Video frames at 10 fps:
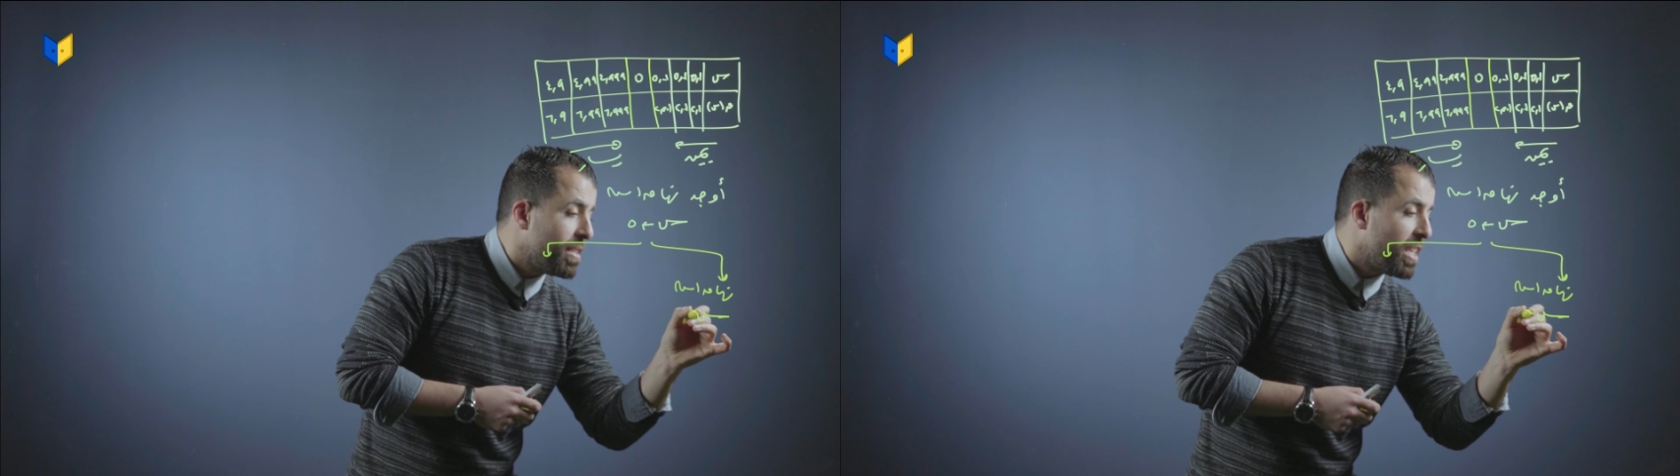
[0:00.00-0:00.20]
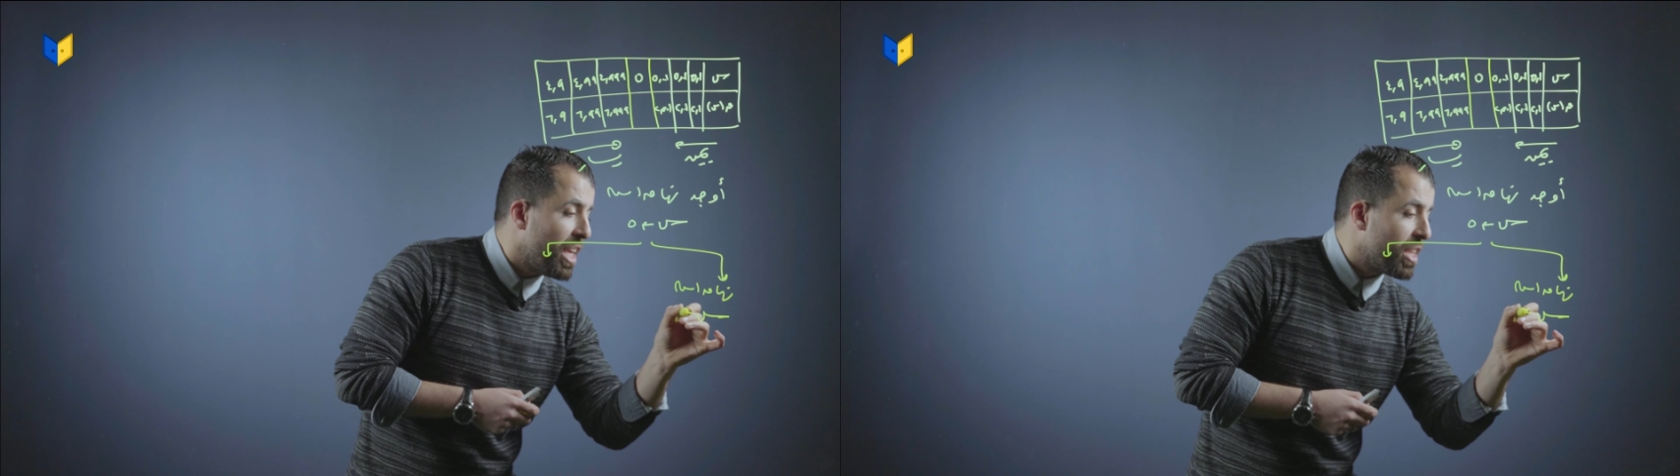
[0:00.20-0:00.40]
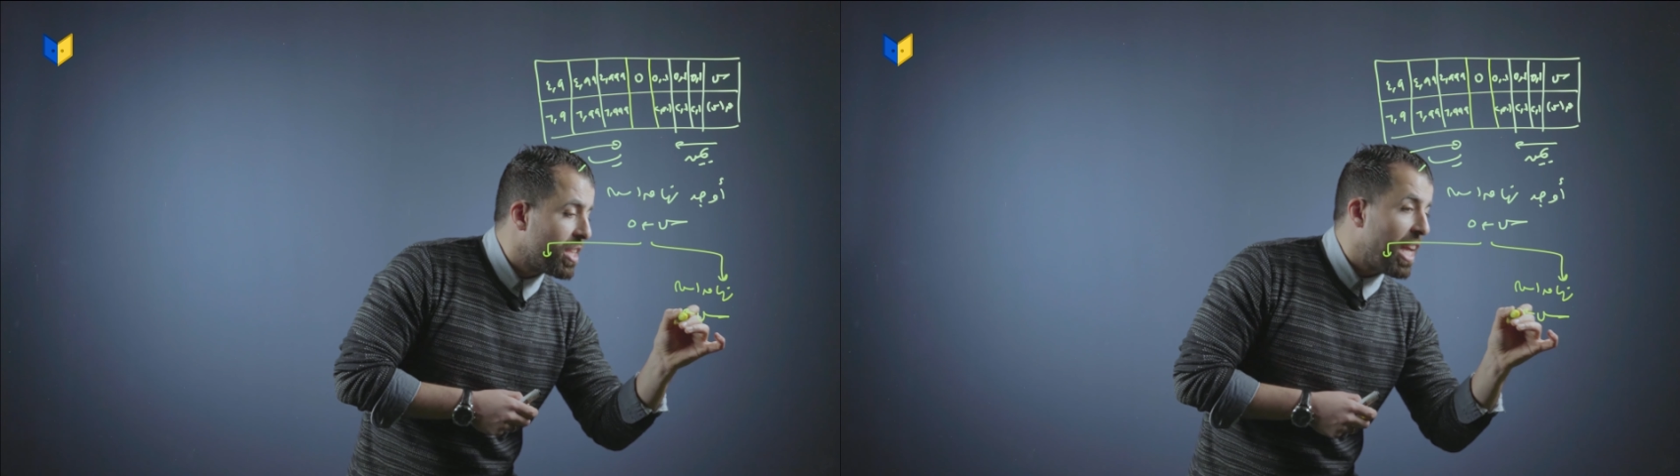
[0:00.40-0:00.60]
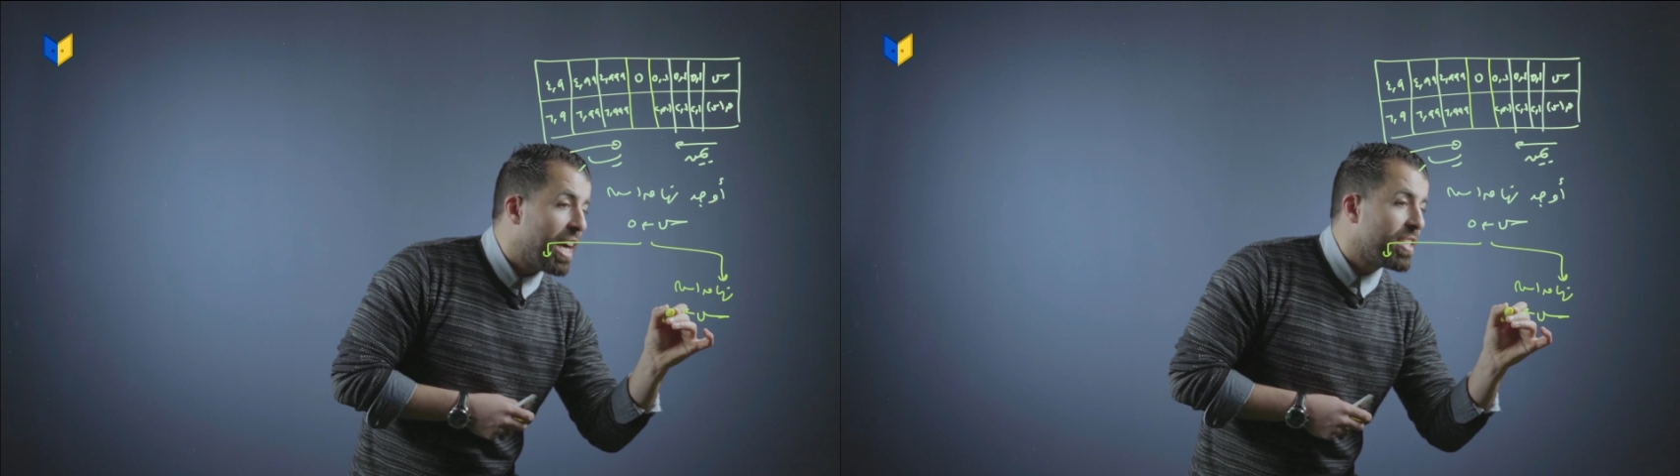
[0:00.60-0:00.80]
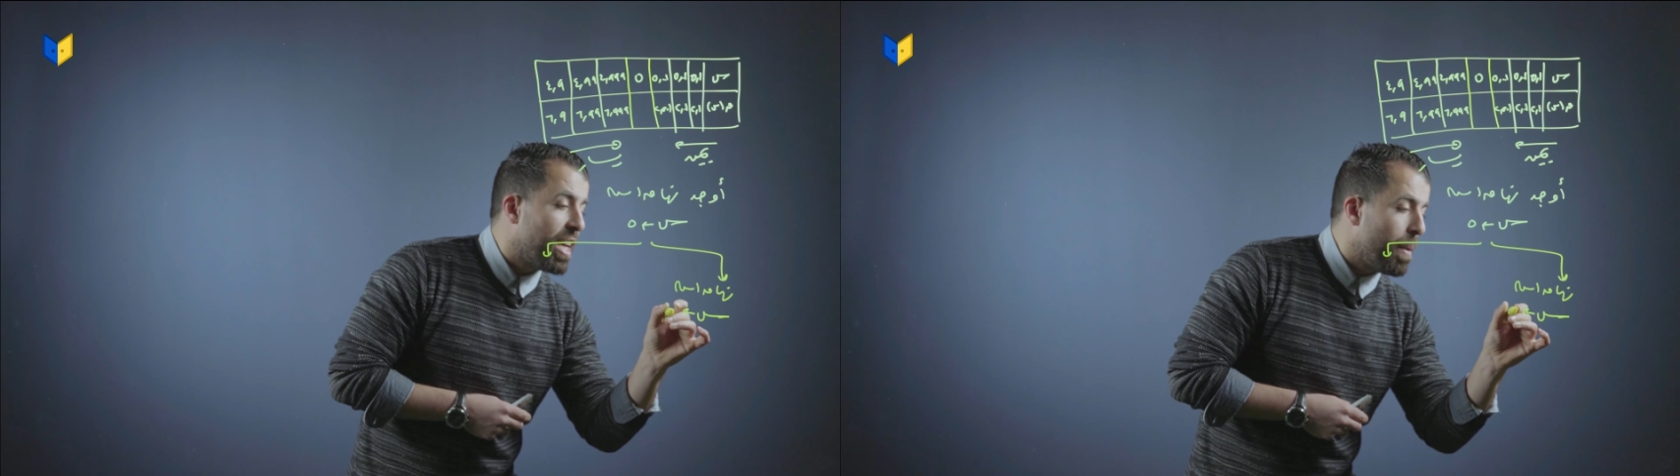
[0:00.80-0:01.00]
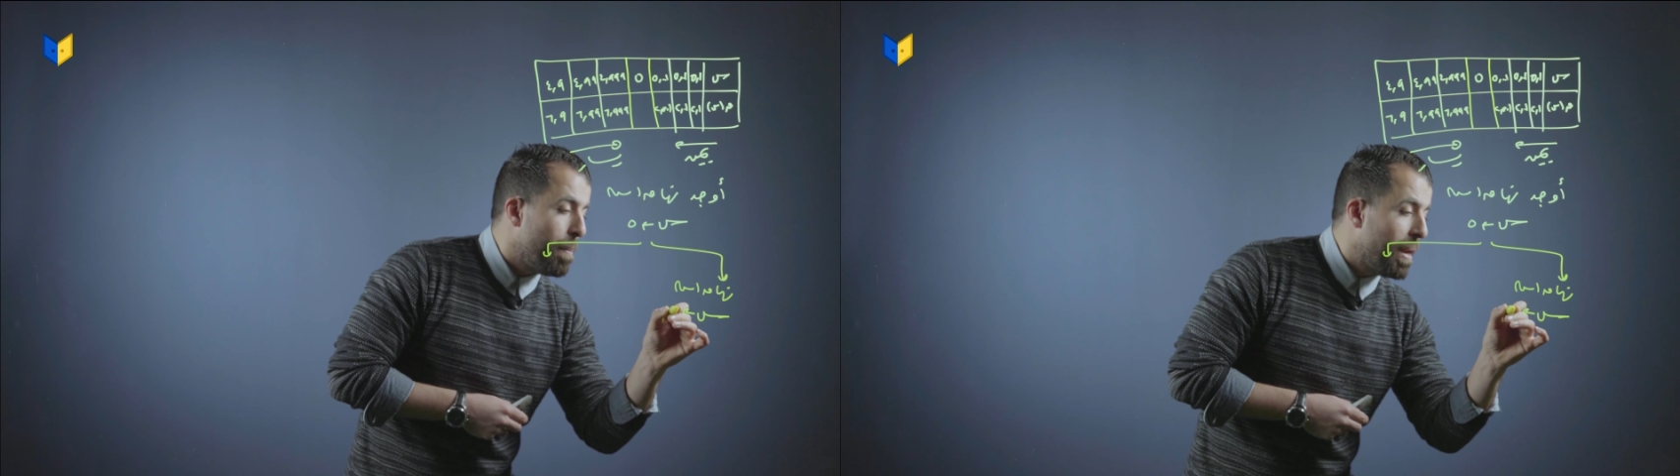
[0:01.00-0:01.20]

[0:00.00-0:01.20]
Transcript: سين تقترب